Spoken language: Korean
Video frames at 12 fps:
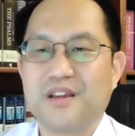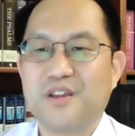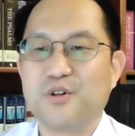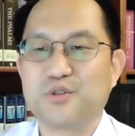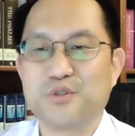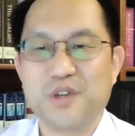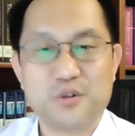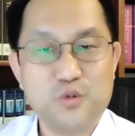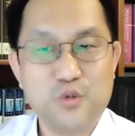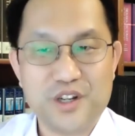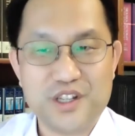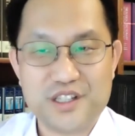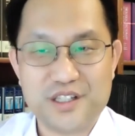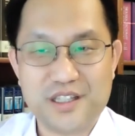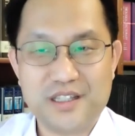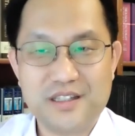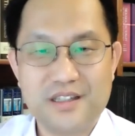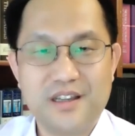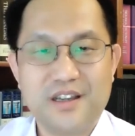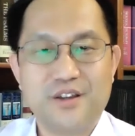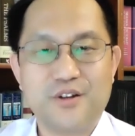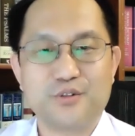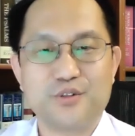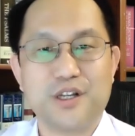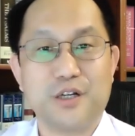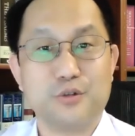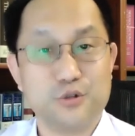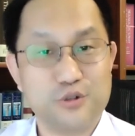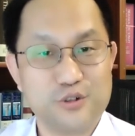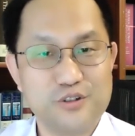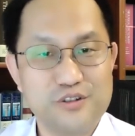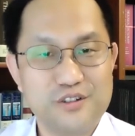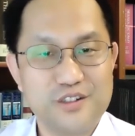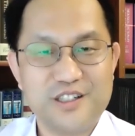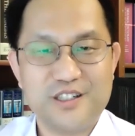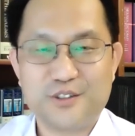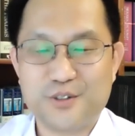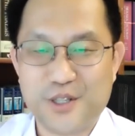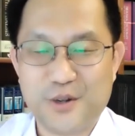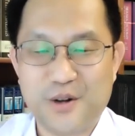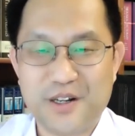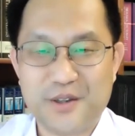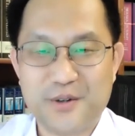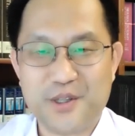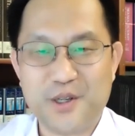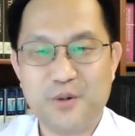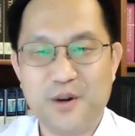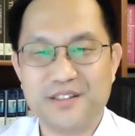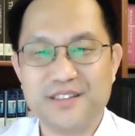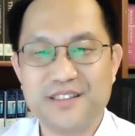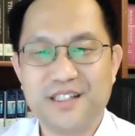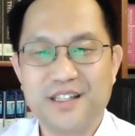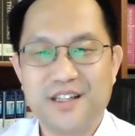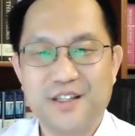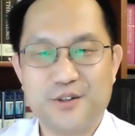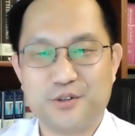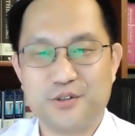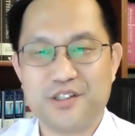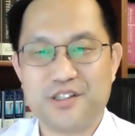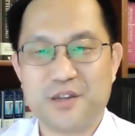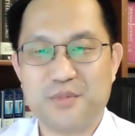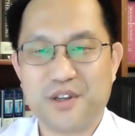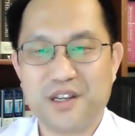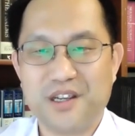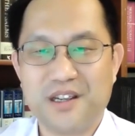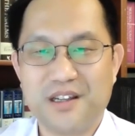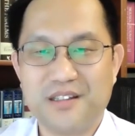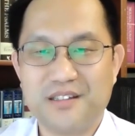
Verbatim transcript: 형중의 구원이시니 형중이가 누구를 두려워하리요 여호와는 형제의 생명의